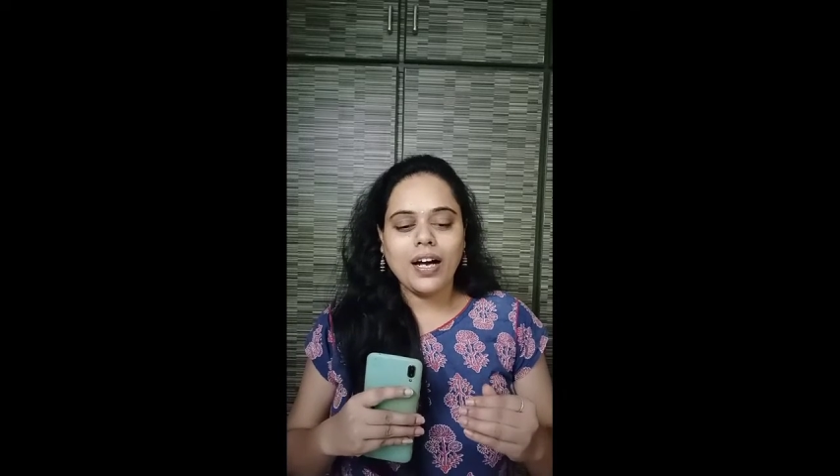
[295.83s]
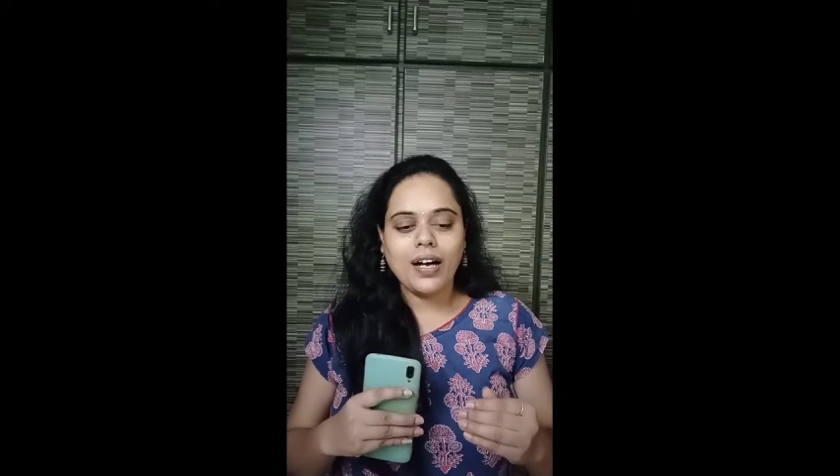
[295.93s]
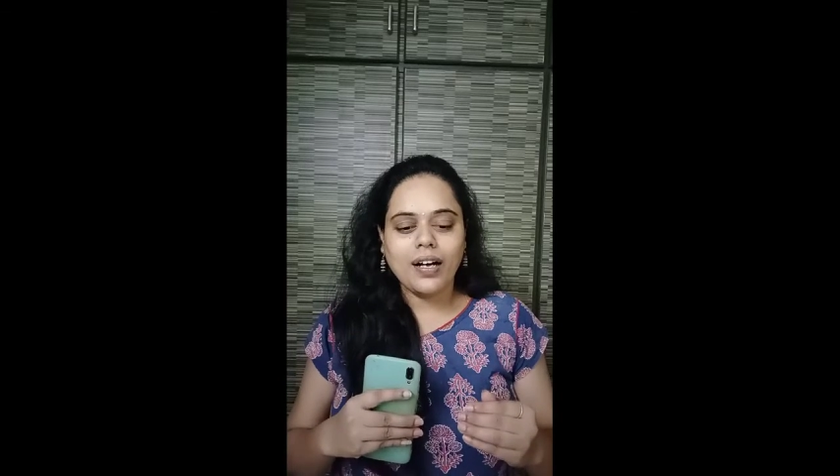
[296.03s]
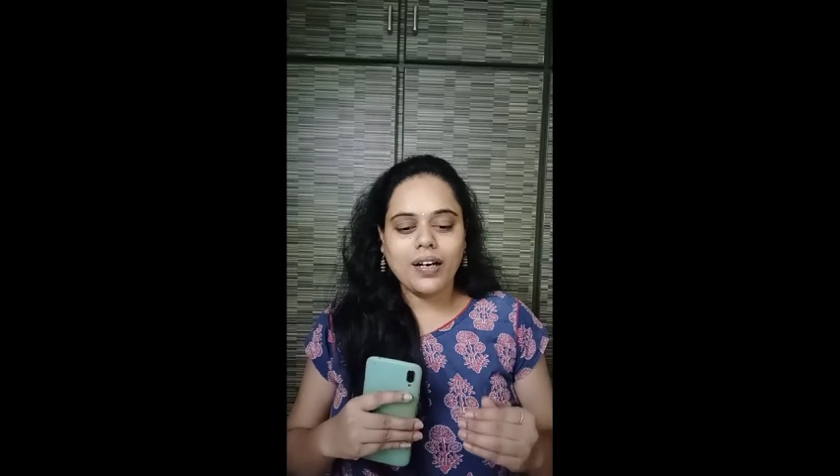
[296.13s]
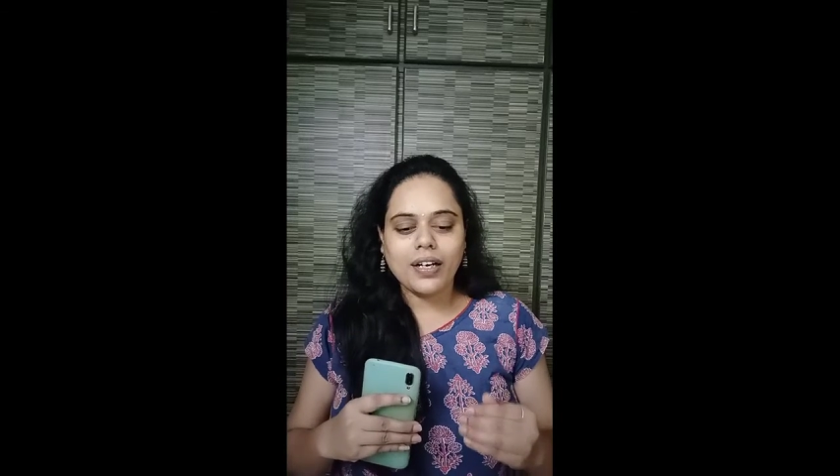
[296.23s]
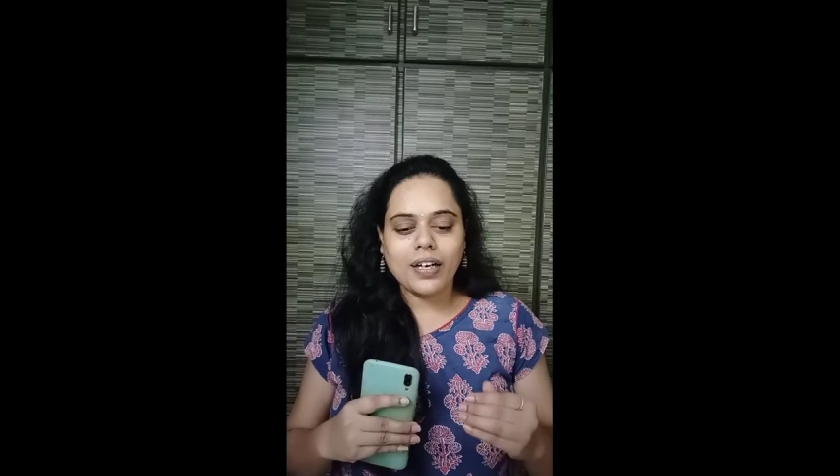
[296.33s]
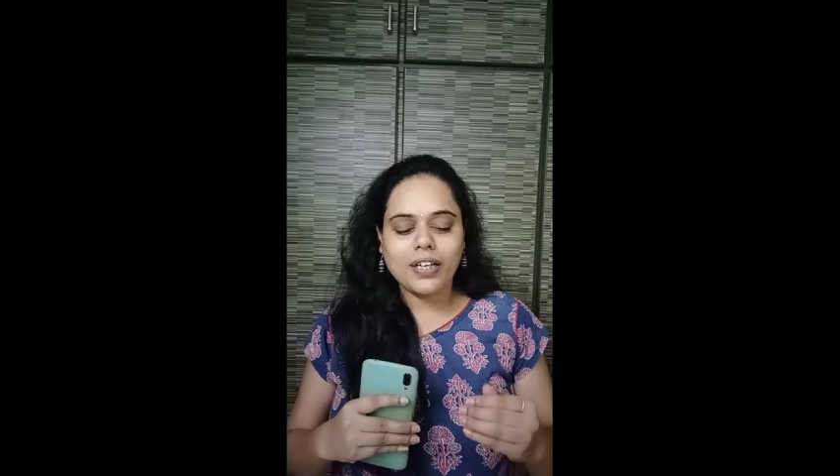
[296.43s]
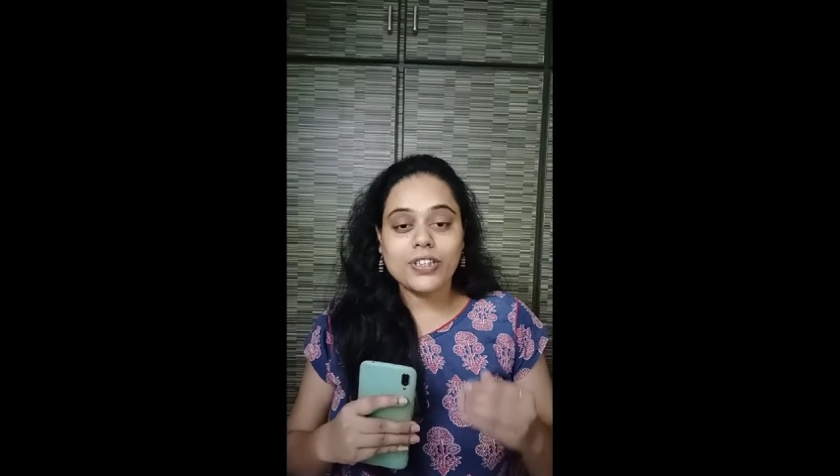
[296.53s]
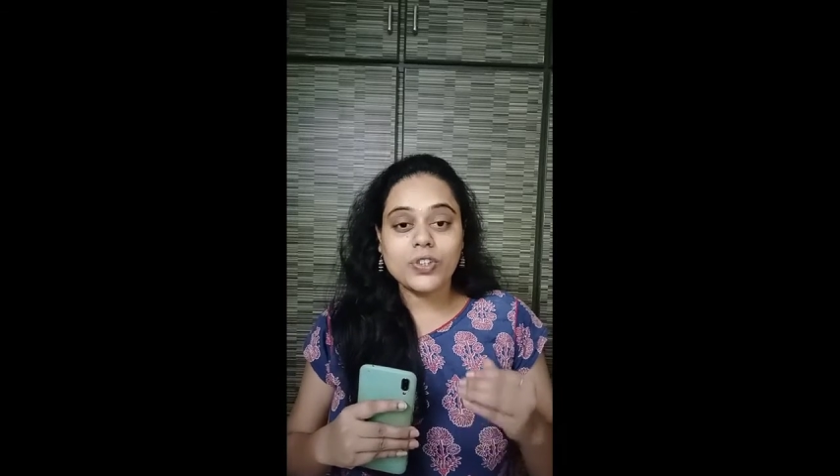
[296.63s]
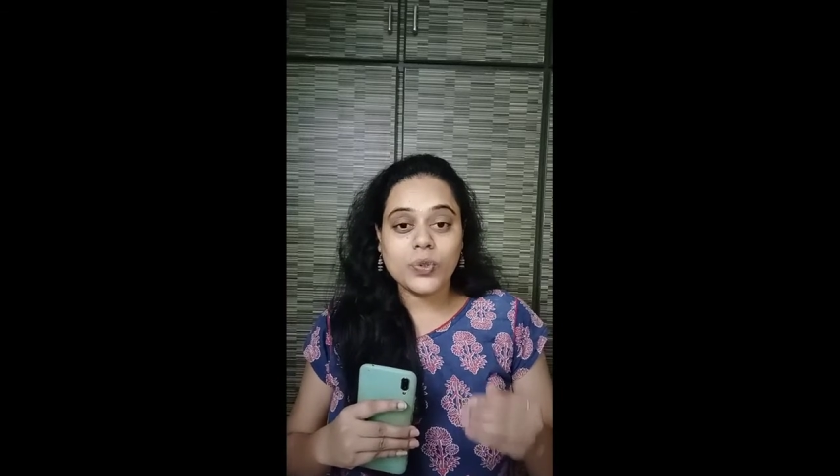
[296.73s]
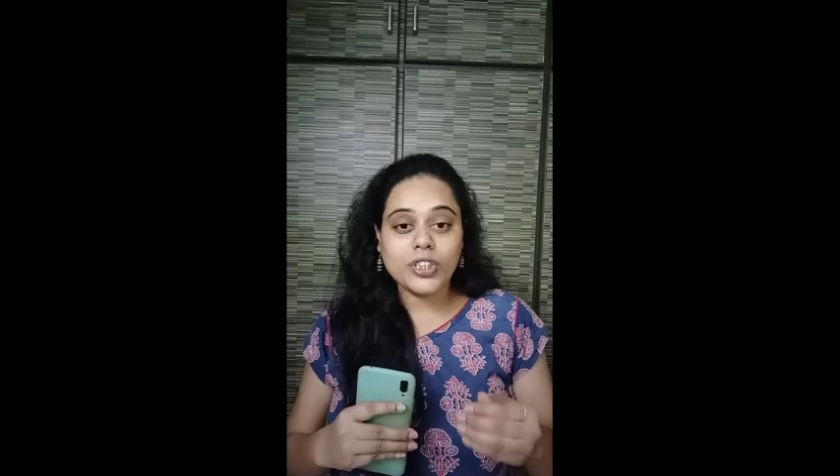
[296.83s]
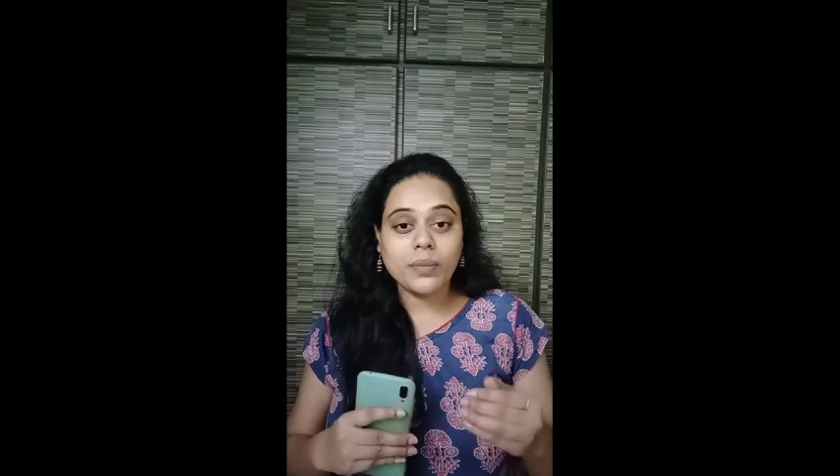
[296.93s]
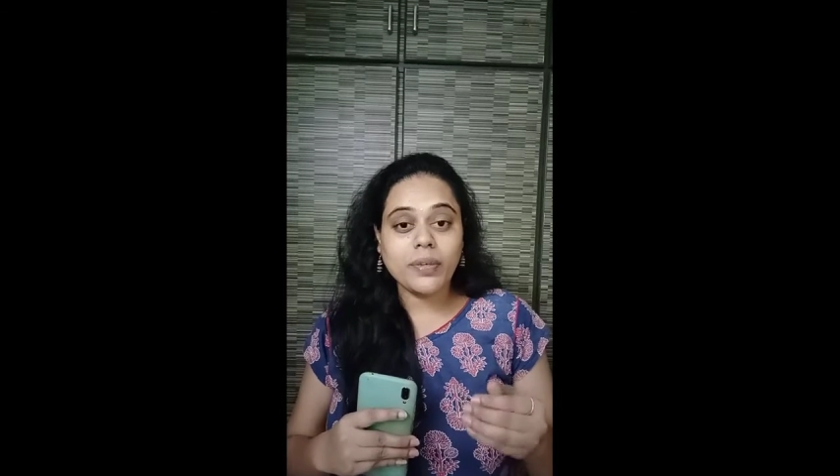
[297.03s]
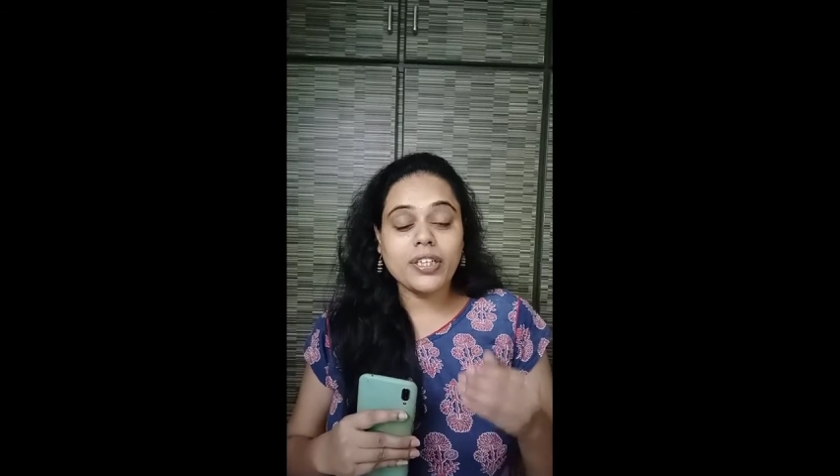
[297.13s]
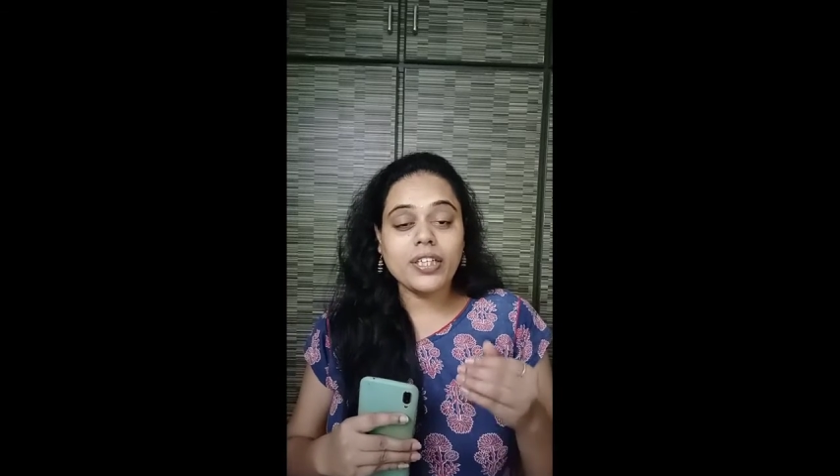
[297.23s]
అక్కడ సిచ్యువేషన్
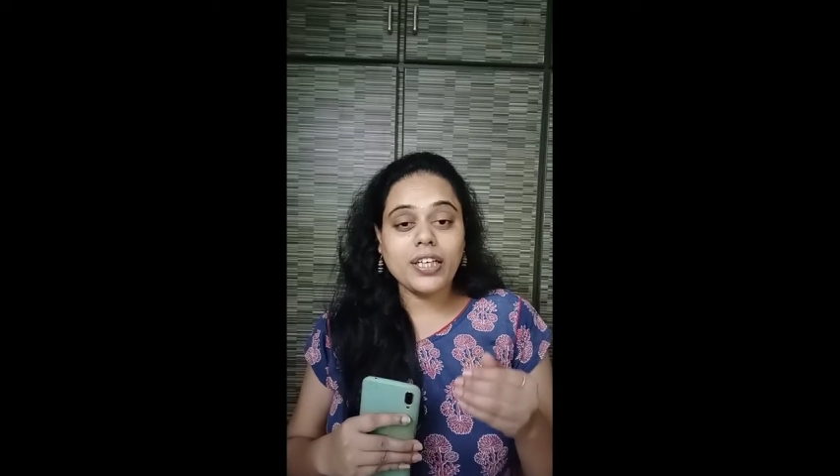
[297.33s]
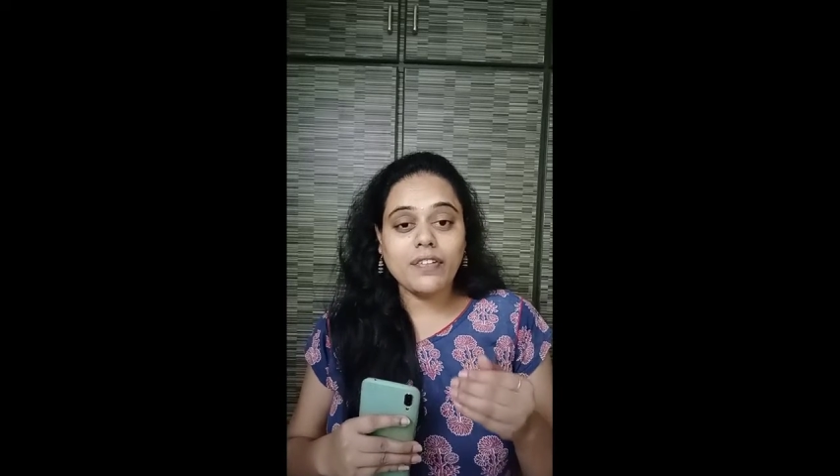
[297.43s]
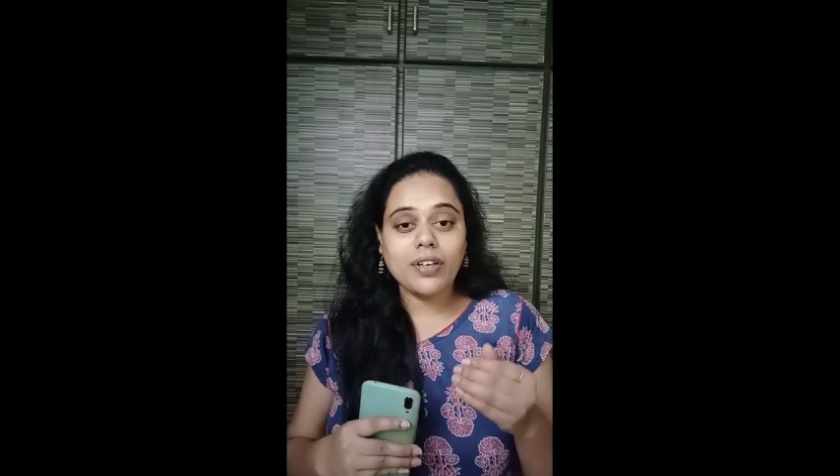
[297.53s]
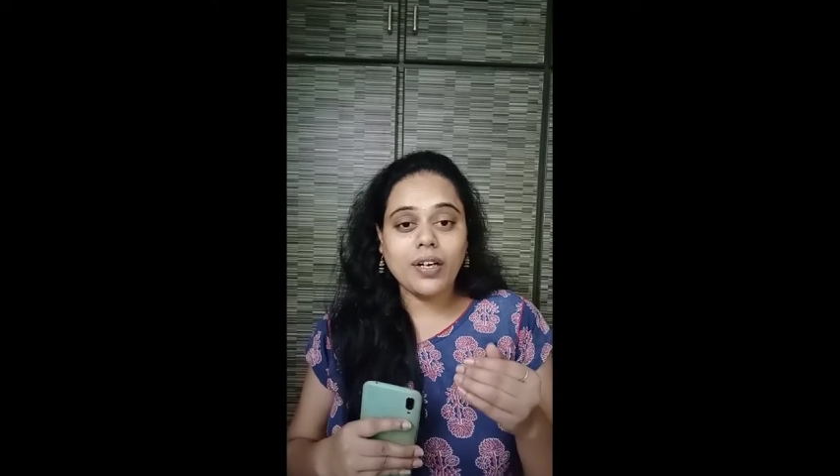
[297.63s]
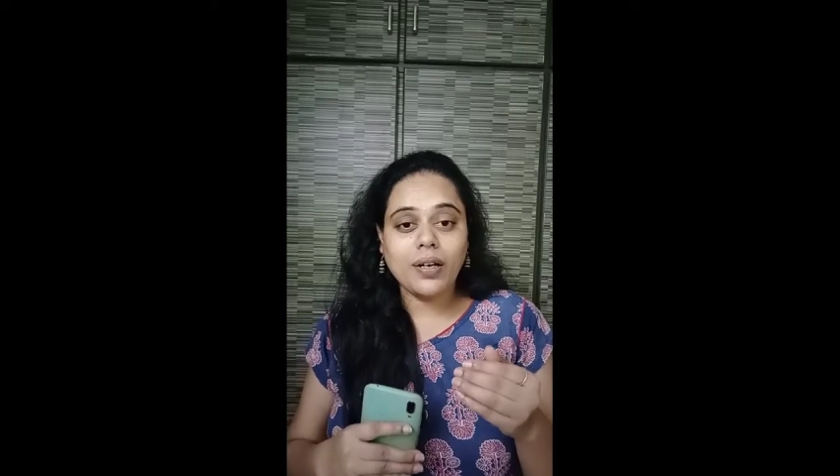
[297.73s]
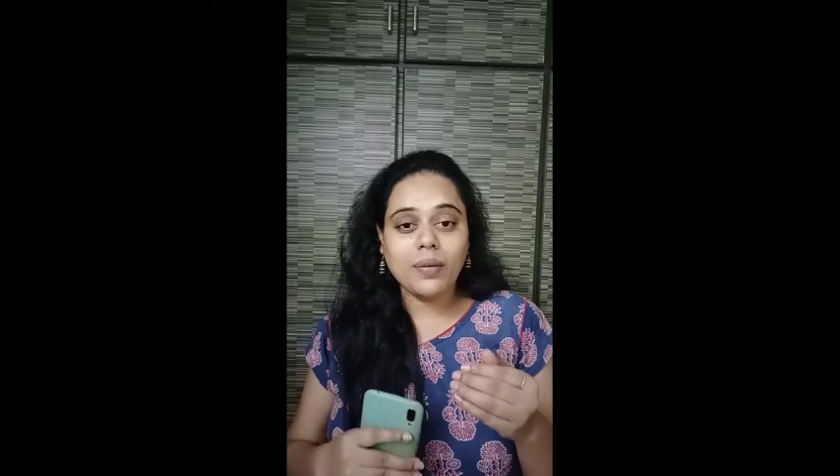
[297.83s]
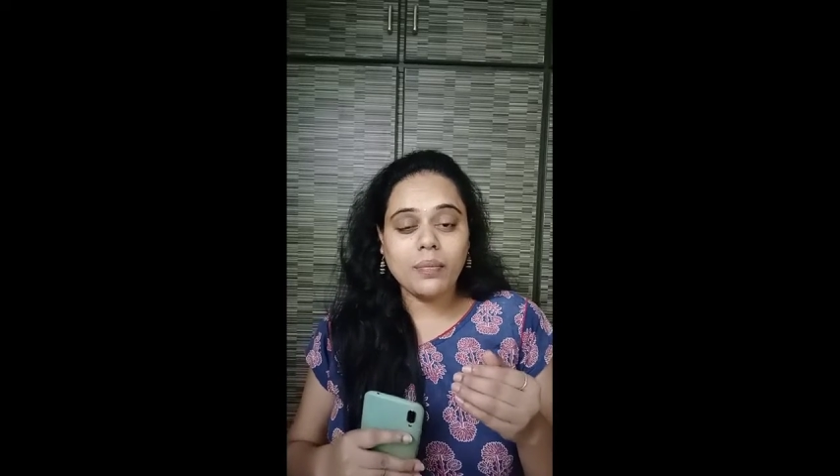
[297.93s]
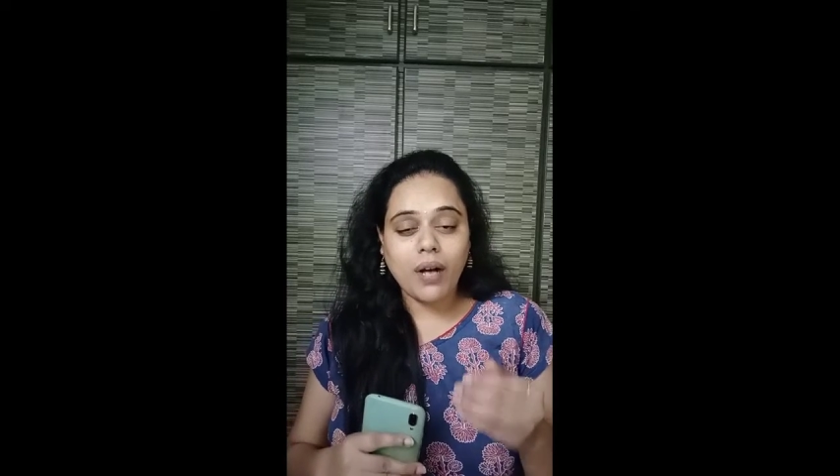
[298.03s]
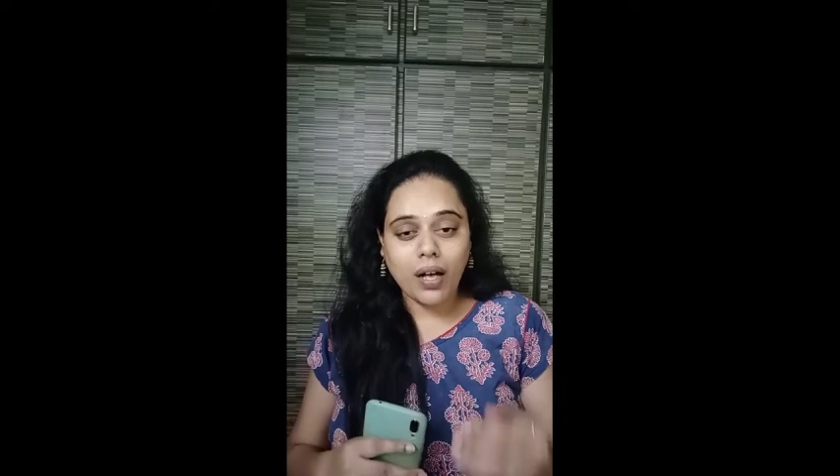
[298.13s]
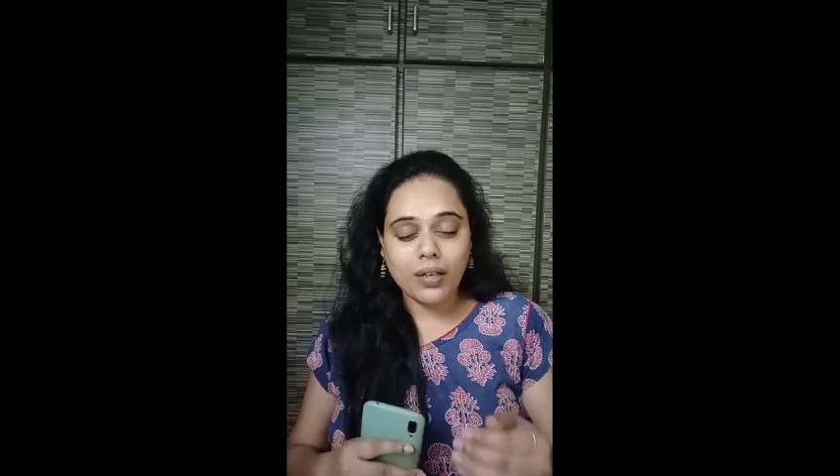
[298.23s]
బట్టి ఏమన్నా మా